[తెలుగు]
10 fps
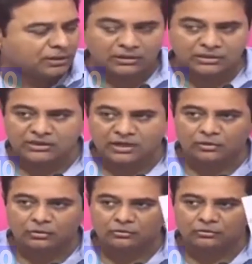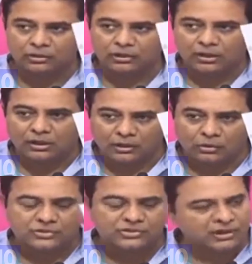నీతి ఆయోగ్ రెండు
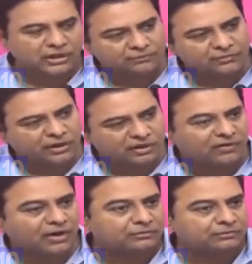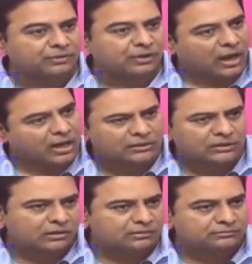ఇచ్చిన రెడ్ ఫ్లాగ్ ఆగిందా